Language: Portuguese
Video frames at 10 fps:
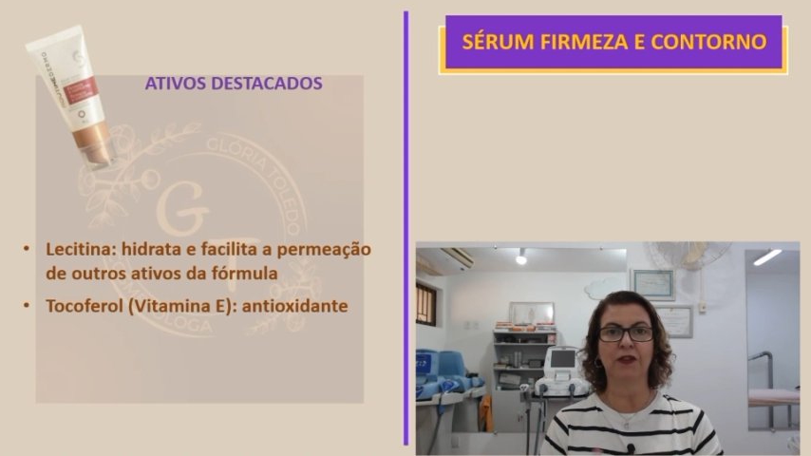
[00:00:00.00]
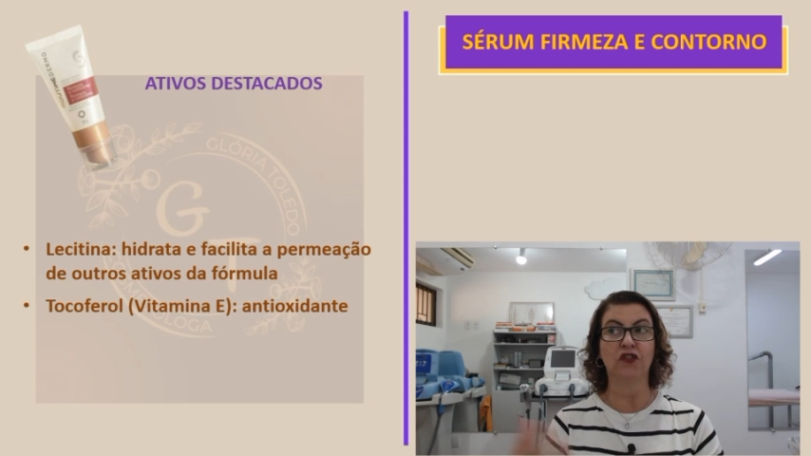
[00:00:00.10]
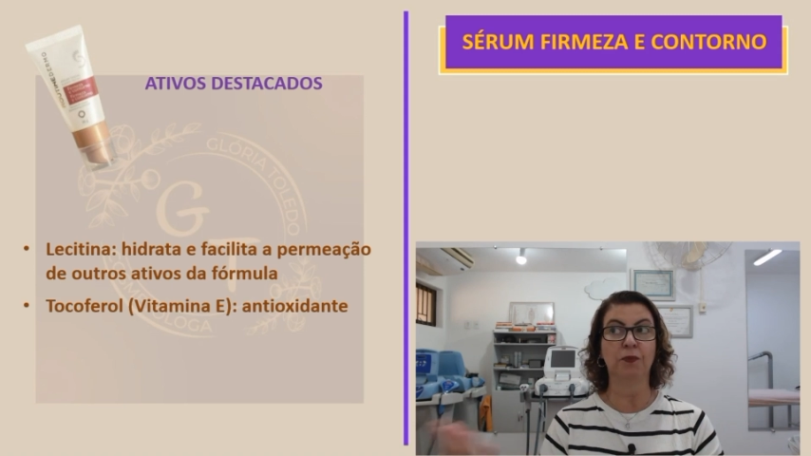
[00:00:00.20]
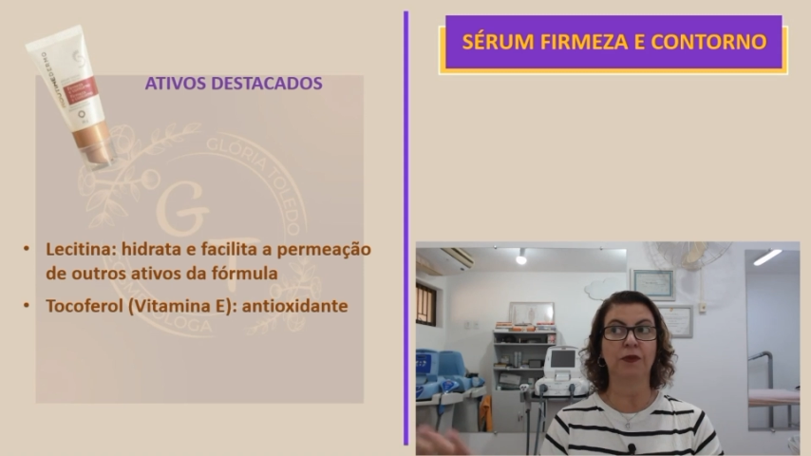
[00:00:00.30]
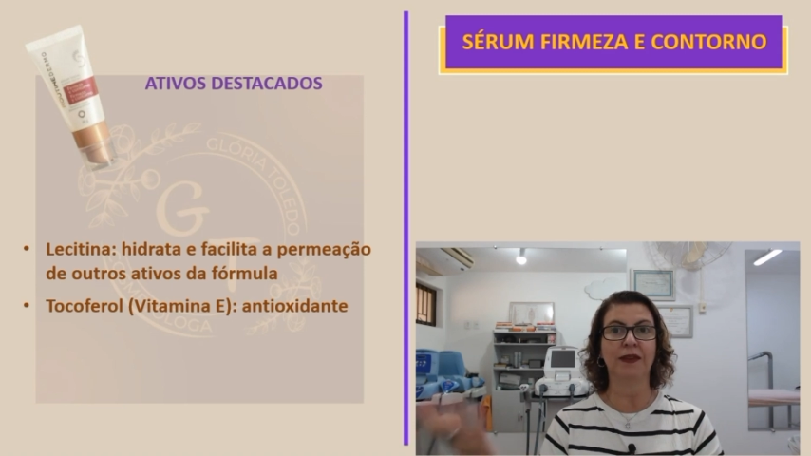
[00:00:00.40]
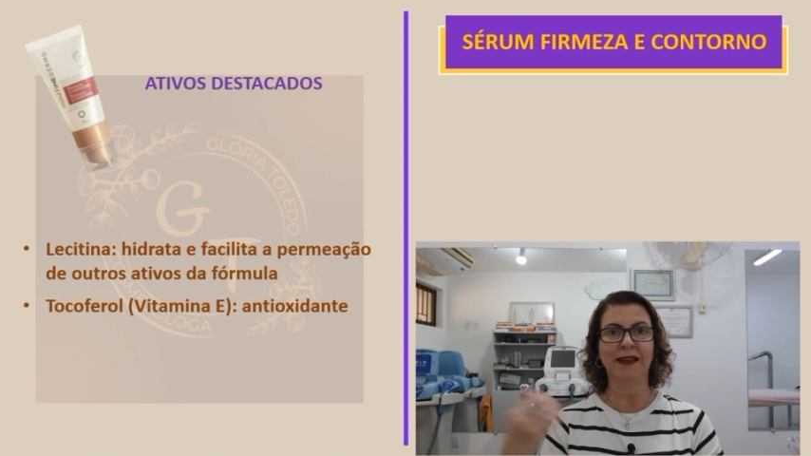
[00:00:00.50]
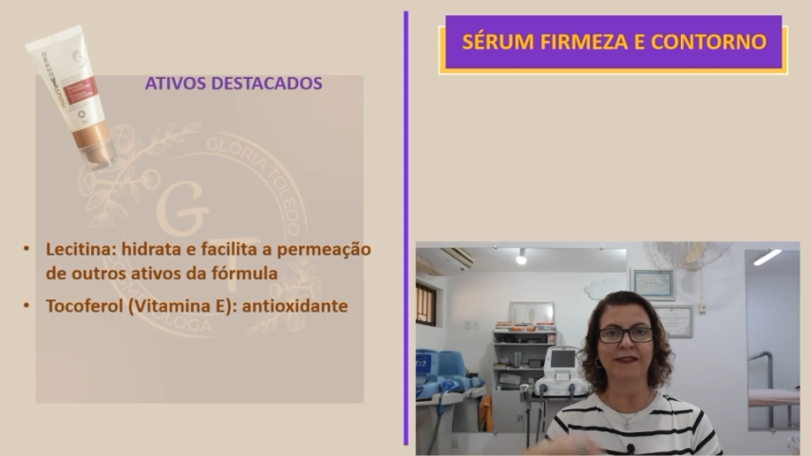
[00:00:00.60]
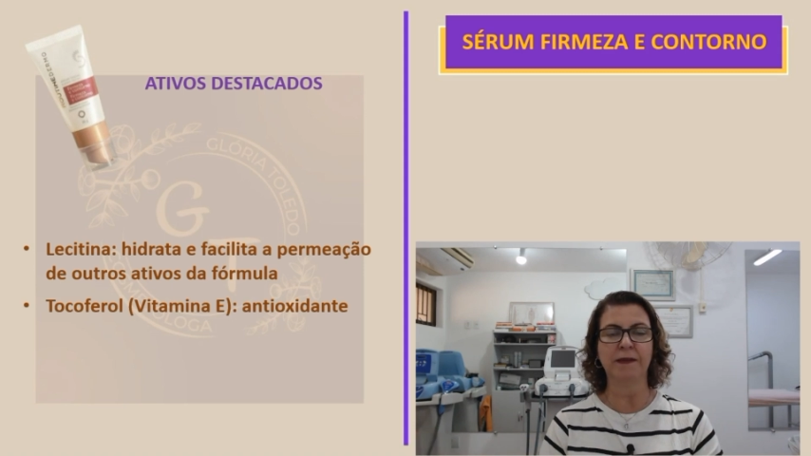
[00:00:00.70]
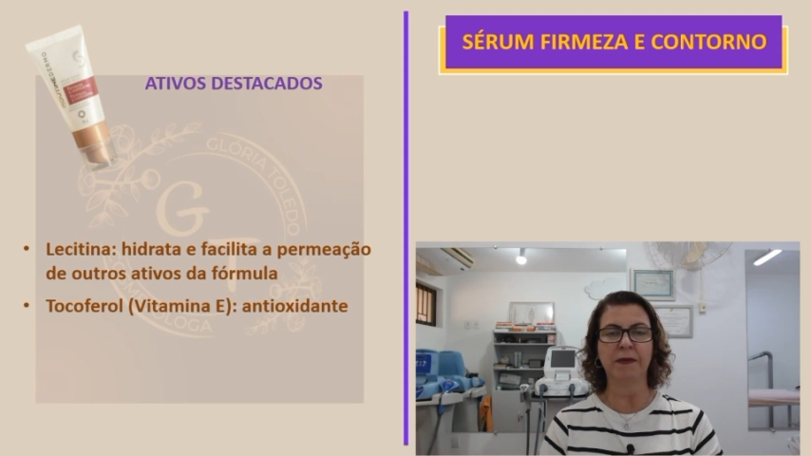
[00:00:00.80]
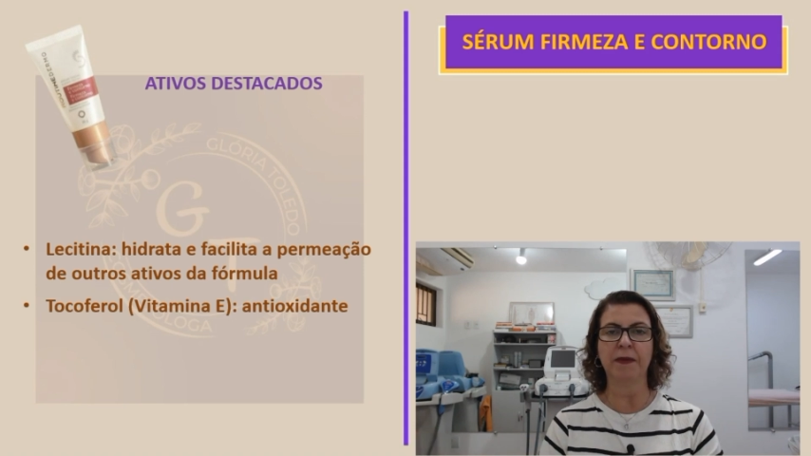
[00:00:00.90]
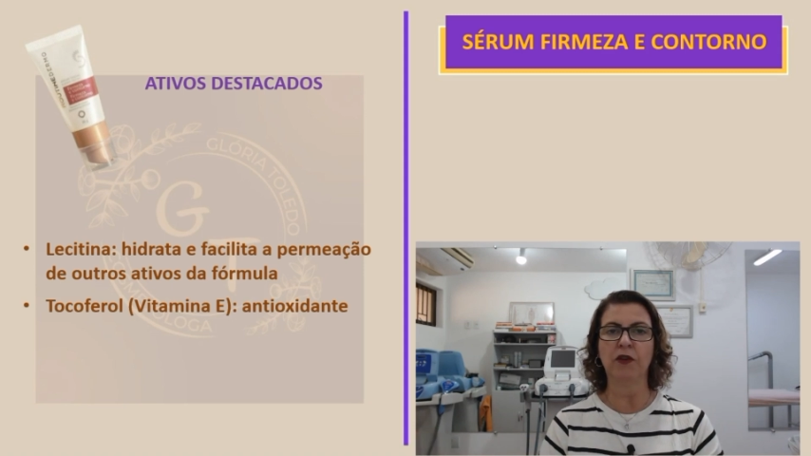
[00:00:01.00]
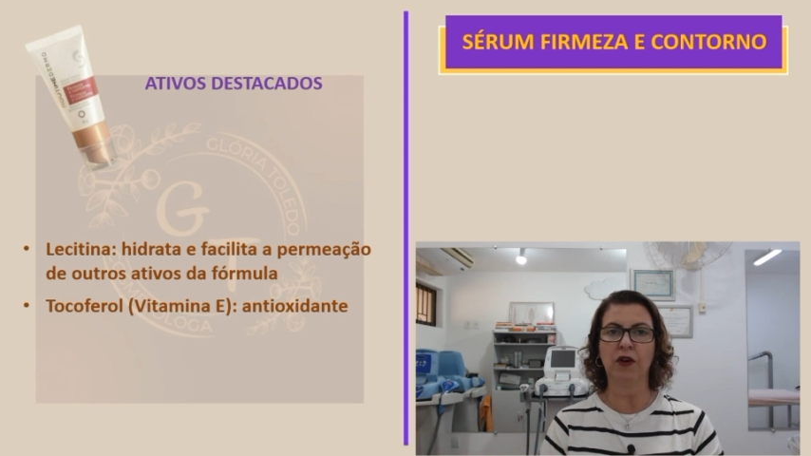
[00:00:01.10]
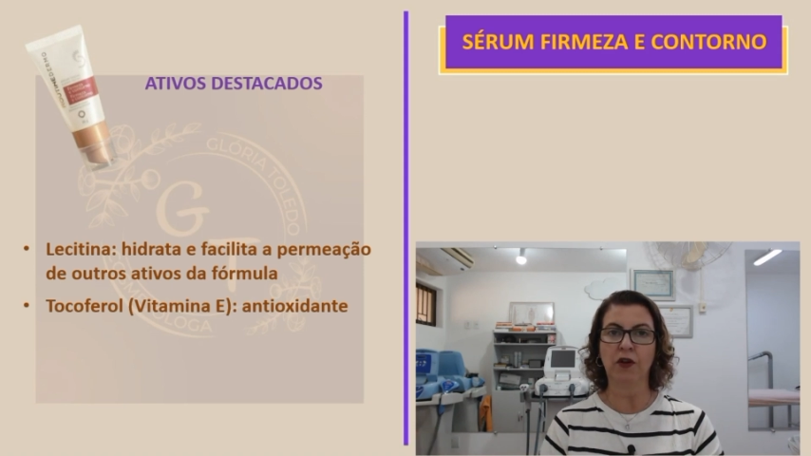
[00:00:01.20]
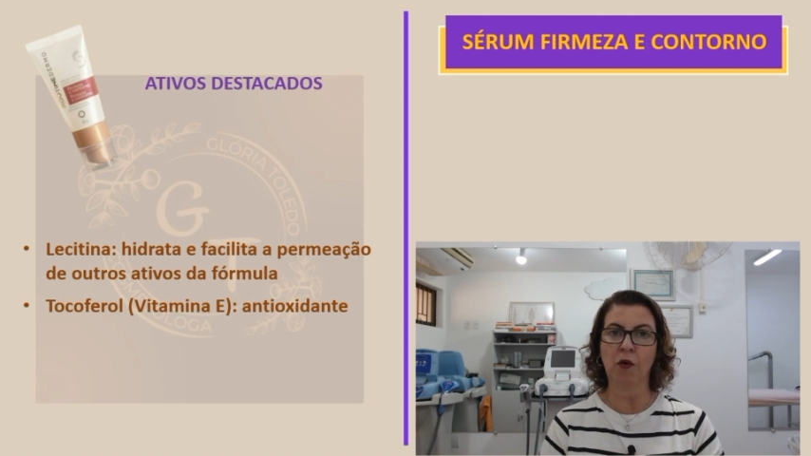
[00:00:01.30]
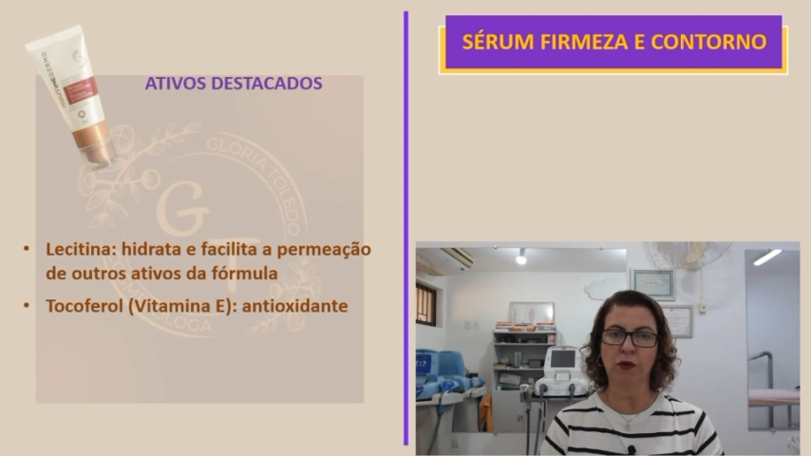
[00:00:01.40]
a gente poder receber
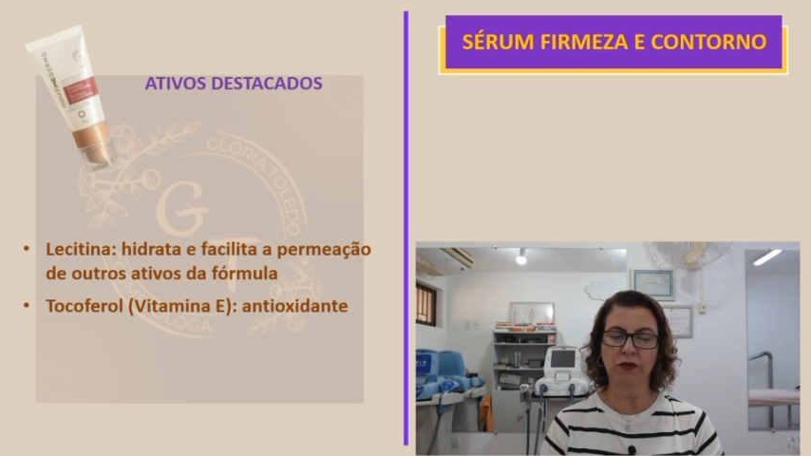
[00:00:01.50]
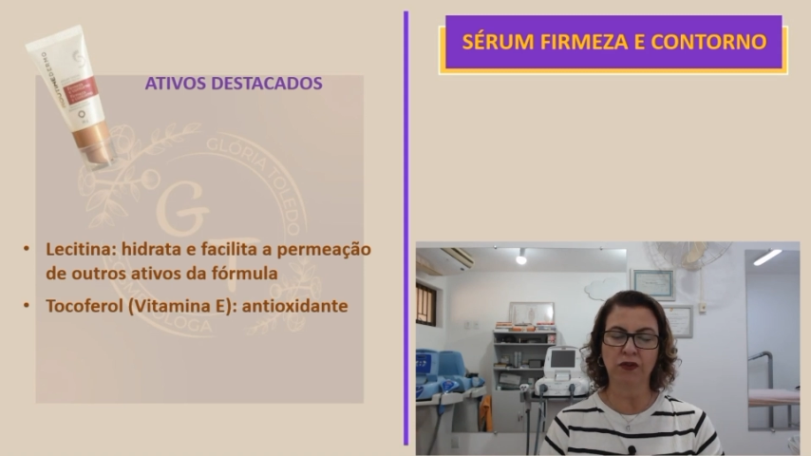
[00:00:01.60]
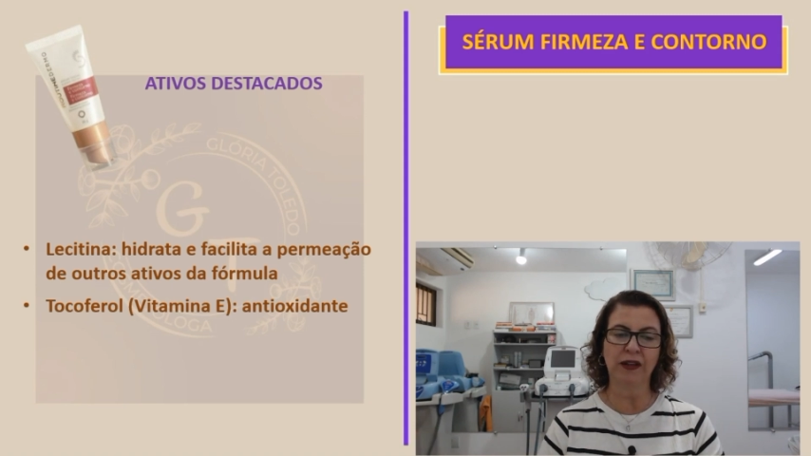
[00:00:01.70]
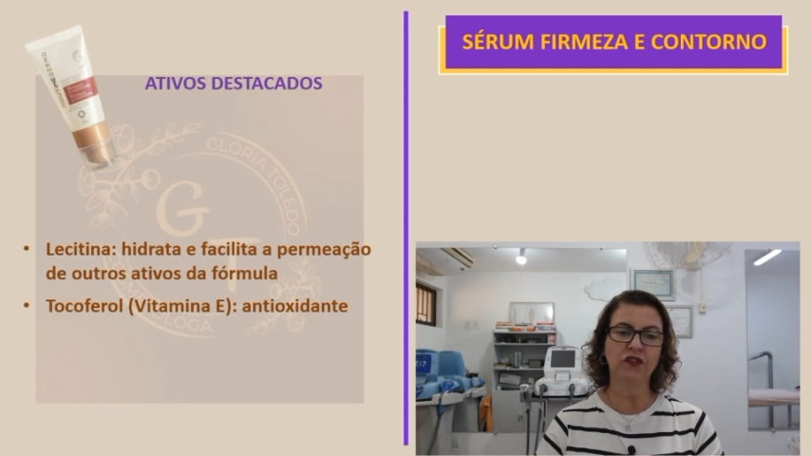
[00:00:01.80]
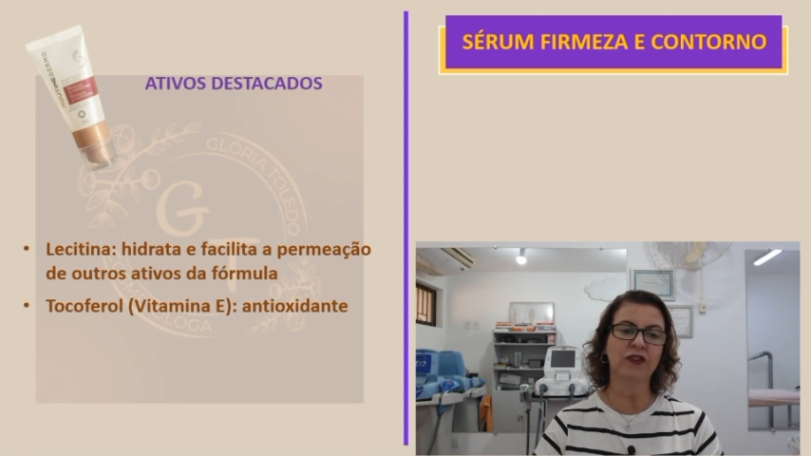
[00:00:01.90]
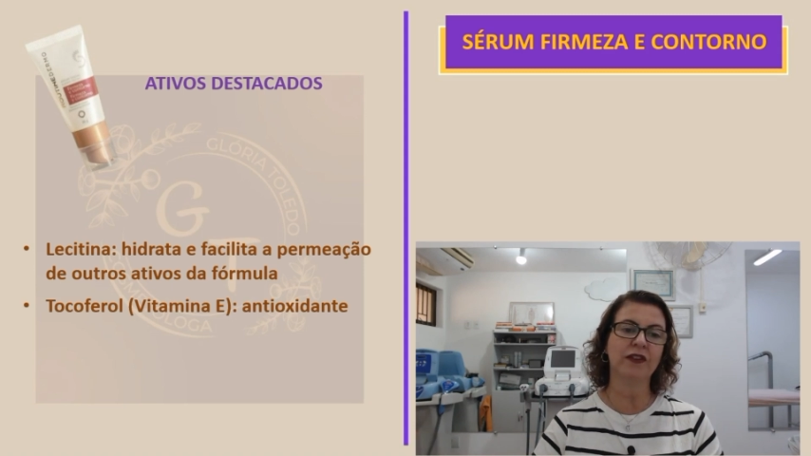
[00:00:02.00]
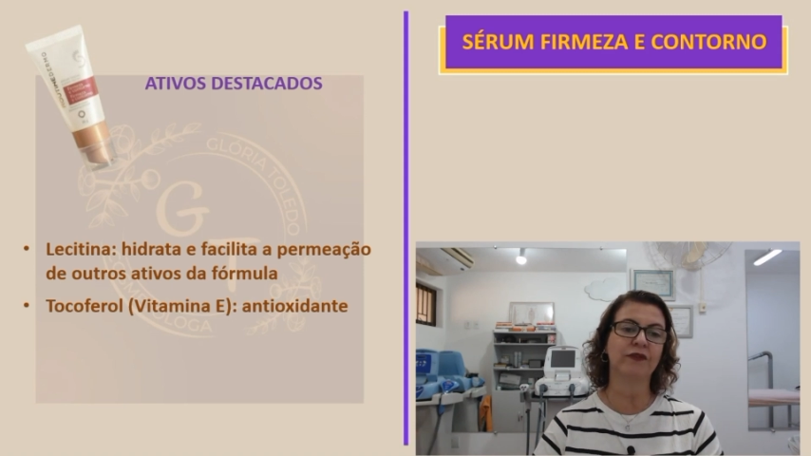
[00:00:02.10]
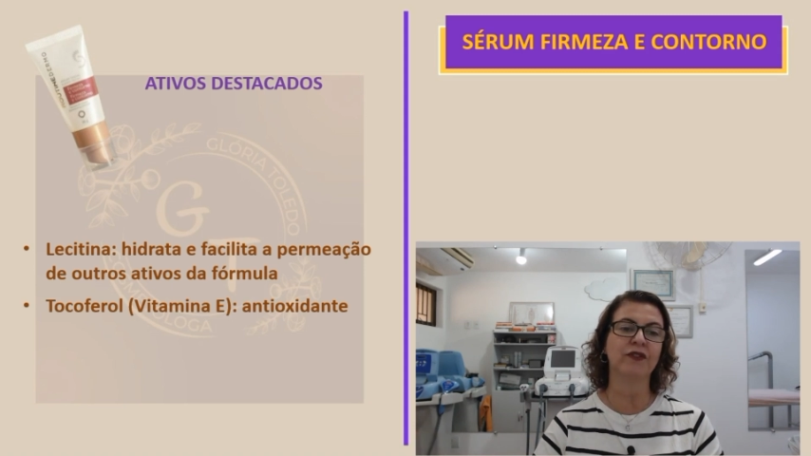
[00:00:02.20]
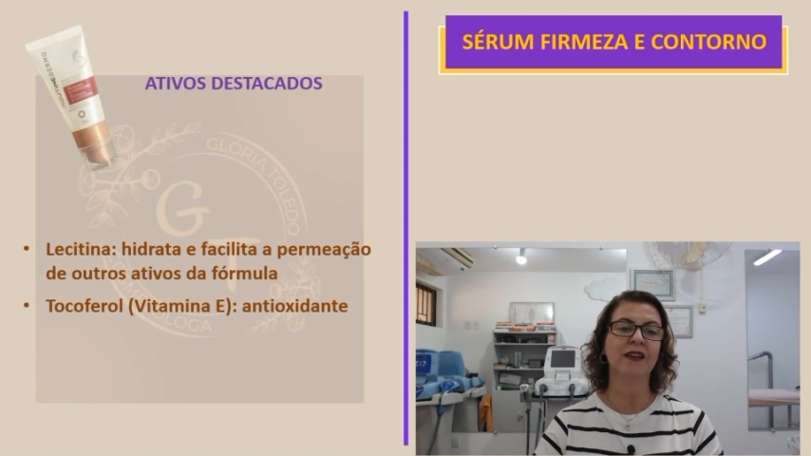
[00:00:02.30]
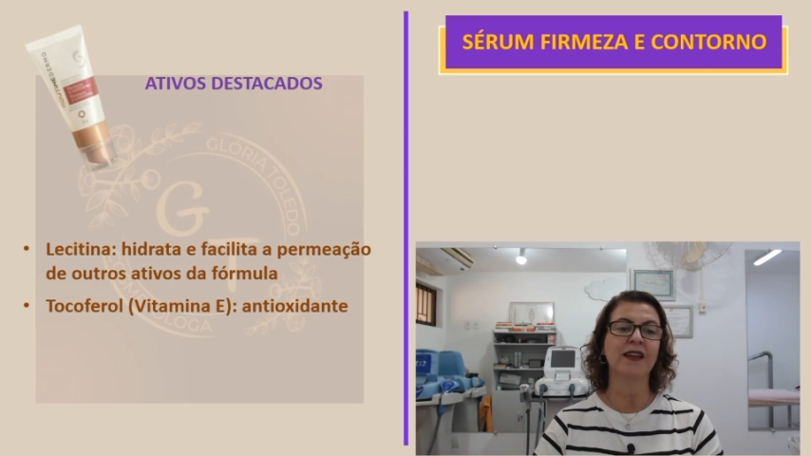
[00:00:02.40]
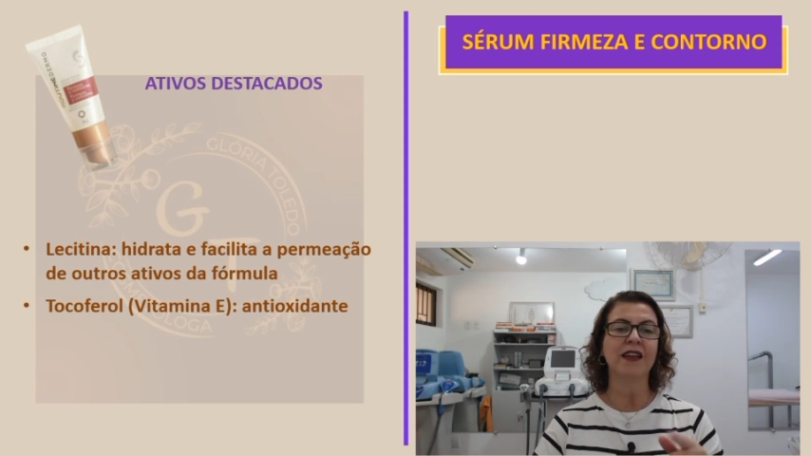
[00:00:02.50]
melhor outros ativos.